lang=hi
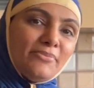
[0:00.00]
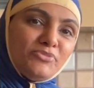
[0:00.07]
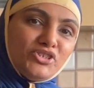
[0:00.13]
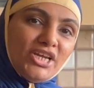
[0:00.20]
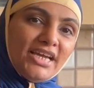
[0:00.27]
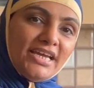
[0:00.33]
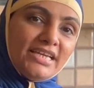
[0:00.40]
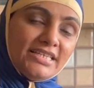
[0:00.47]
आप
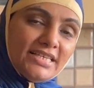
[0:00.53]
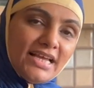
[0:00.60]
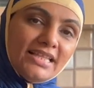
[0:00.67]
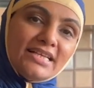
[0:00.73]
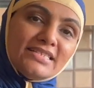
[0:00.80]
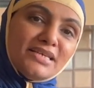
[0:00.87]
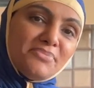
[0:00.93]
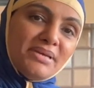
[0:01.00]
चाहे
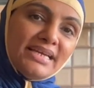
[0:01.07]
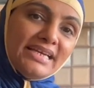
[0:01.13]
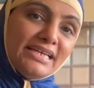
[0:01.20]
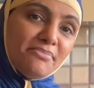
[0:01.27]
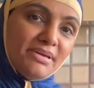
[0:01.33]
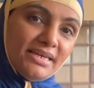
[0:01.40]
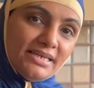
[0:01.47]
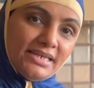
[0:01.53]
ज्यादा समय के
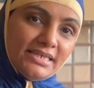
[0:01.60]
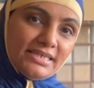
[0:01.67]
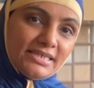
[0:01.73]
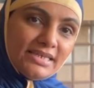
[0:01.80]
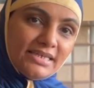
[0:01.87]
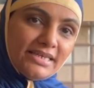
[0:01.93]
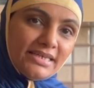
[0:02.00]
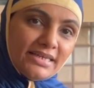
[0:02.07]
लिए मैरिनेट
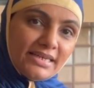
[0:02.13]
करने